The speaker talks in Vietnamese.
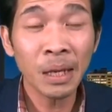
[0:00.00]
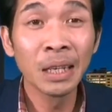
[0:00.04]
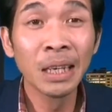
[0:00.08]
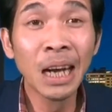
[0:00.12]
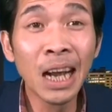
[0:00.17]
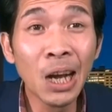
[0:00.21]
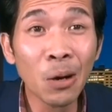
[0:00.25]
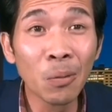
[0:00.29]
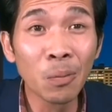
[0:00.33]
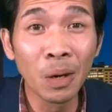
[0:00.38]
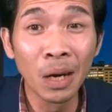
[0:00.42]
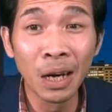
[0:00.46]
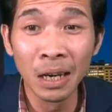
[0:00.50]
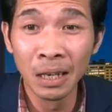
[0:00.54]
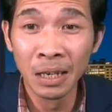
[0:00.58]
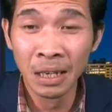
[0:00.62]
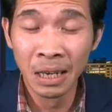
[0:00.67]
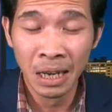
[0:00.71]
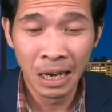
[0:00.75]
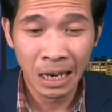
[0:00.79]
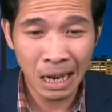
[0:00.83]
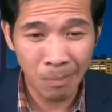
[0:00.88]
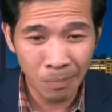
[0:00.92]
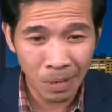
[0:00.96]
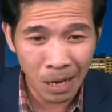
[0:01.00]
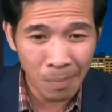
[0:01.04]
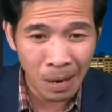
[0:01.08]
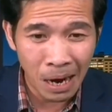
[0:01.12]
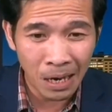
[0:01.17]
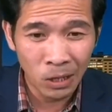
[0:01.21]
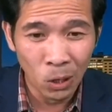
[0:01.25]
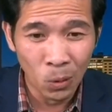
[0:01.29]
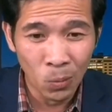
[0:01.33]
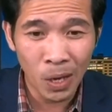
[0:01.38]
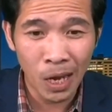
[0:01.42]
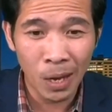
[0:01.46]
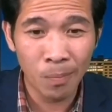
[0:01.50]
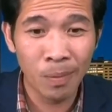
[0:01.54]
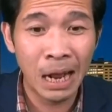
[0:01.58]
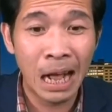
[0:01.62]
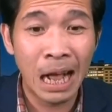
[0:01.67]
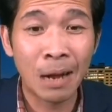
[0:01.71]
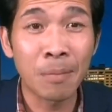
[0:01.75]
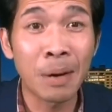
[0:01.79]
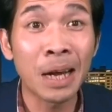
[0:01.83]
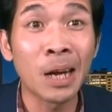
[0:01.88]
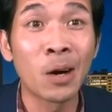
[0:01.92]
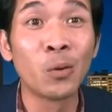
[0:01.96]
đến lúc đó cầm cái bằng tốt nghiệp
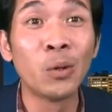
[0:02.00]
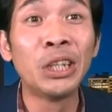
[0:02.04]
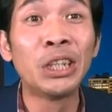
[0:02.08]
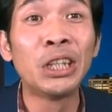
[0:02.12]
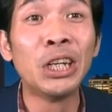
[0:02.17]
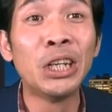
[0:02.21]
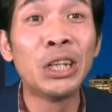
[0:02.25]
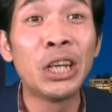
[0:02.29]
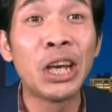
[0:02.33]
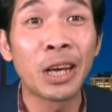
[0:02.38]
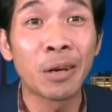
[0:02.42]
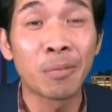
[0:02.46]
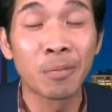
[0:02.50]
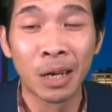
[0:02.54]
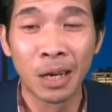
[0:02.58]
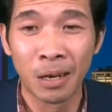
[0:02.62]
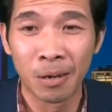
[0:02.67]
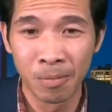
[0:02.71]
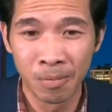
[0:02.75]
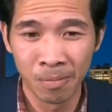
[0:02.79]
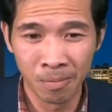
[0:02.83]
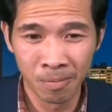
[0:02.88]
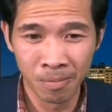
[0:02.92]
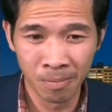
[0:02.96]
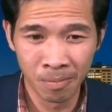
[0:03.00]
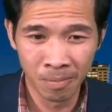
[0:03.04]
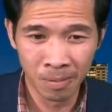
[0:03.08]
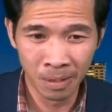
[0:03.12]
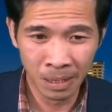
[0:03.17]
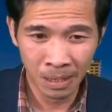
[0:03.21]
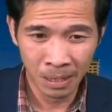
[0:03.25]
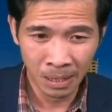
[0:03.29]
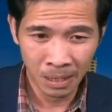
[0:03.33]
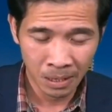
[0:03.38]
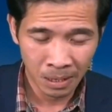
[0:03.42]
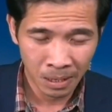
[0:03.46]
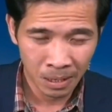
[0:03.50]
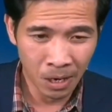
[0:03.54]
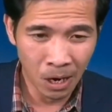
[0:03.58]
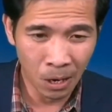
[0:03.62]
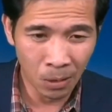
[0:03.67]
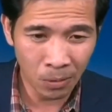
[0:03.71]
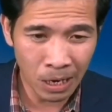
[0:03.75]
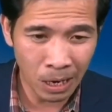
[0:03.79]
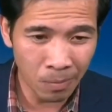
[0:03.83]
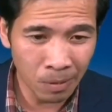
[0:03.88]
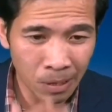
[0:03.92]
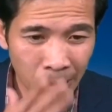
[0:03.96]
ra bắt đầu đi xin việc phải không
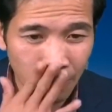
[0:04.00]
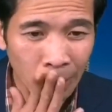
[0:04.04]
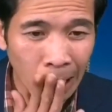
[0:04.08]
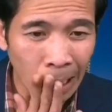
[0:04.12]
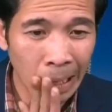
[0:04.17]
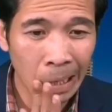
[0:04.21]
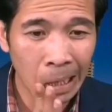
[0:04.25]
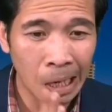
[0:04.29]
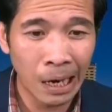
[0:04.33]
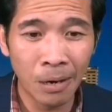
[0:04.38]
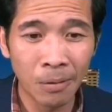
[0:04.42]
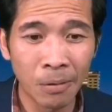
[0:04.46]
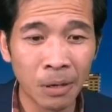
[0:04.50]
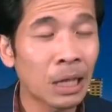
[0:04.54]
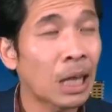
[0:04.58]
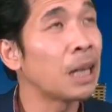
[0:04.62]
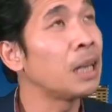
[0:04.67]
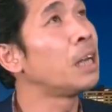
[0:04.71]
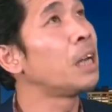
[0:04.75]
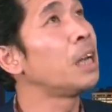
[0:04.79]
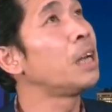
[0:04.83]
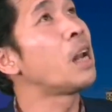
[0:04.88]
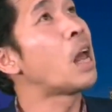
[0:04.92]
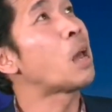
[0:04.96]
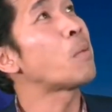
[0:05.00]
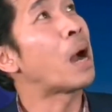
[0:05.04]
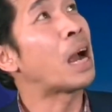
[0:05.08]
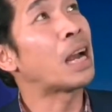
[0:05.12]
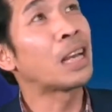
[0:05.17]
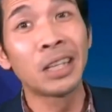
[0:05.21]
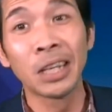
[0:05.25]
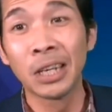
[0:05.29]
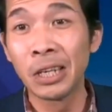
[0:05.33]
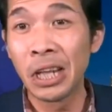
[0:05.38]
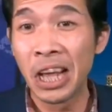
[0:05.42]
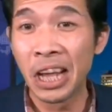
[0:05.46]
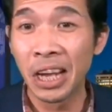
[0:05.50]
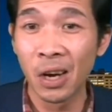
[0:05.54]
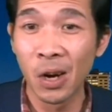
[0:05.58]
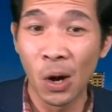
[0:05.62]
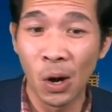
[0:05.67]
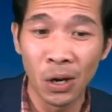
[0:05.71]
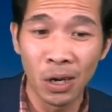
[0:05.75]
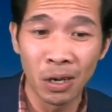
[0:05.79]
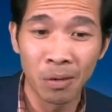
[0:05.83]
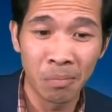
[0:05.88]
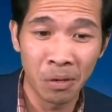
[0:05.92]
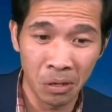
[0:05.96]
vô trong công ty nào thấy ghi để bản xin việc
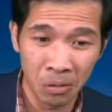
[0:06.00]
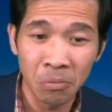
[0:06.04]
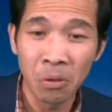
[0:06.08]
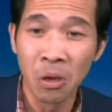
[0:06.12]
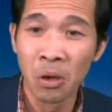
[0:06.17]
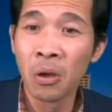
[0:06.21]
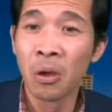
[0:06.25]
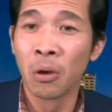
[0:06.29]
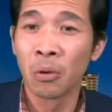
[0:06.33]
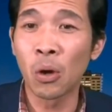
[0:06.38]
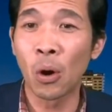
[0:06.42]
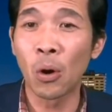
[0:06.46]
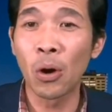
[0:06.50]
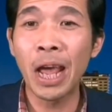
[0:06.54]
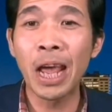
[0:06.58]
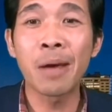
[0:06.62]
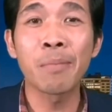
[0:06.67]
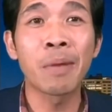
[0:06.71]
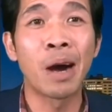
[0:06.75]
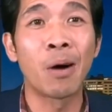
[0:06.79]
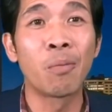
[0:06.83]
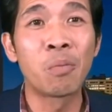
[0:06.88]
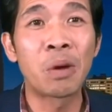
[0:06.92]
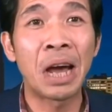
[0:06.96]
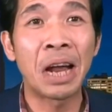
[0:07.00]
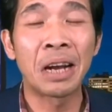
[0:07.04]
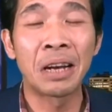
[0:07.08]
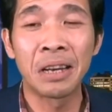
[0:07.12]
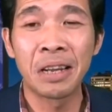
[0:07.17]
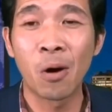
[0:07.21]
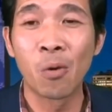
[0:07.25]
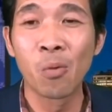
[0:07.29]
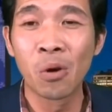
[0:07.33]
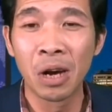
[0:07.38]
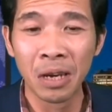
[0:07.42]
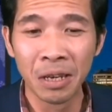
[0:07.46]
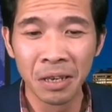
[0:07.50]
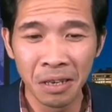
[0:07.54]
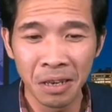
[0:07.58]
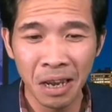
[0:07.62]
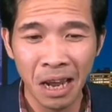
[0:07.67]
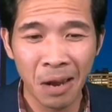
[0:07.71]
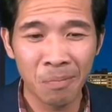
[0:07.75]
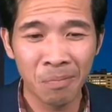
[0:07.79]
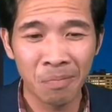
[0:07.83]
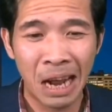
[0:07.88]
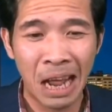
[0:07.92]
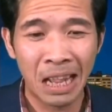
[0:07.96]
ngon lắm nói trời em học ngành dầu khí
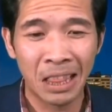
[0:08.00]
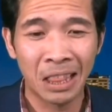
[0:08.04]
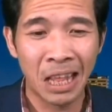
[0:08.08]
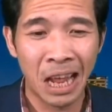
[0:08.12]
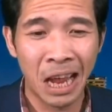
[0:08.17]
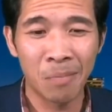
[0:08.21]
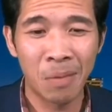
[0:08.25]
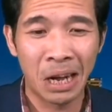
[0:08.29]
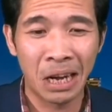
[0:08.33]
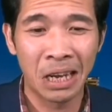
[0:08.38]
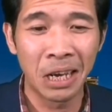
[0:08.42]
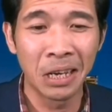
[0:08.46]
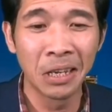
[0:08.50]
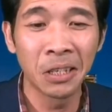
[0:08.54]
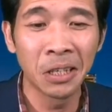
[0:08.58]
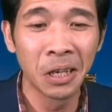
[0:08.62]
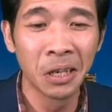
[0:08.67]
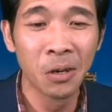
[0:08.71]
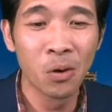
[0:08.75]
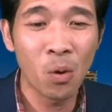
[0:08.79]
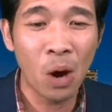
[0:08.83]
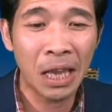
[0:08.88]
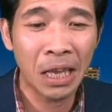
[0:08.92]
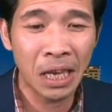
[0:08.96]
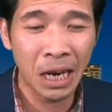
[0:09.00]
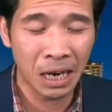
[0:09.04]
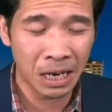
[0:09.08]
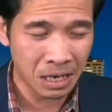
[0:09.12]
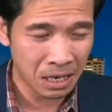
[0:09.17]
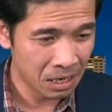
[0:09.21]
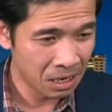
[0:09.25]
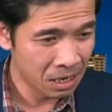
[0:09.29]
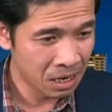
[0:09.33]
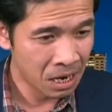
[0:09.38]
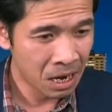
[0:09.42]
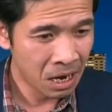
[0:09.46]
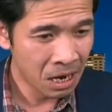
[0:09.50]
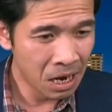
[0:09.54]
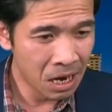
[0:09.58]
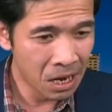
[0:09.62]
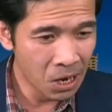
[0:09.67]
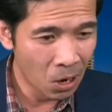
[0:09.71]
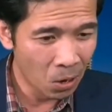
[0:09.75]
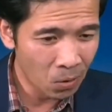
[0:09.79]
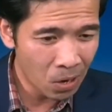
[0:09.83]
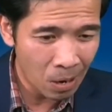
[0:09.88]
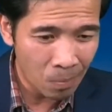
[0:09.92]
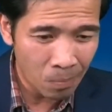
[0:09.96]
em là em là kỹ sư quá chất đi
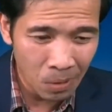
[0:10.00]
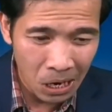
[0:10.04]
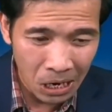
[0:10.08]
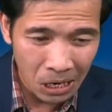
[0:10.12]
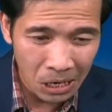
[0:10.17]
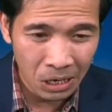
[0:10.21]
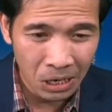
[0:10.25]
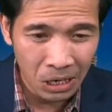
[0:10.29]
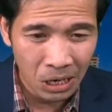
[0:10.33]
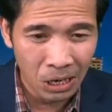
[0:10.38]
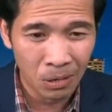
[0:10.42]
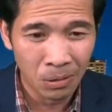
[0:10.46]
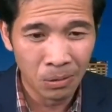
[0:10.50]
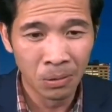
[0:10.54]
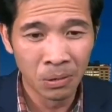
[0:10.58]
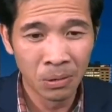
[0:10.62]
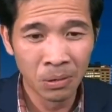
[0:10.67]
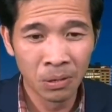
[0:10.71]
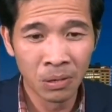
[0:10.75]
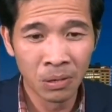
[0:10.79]
vô nộp đơn vô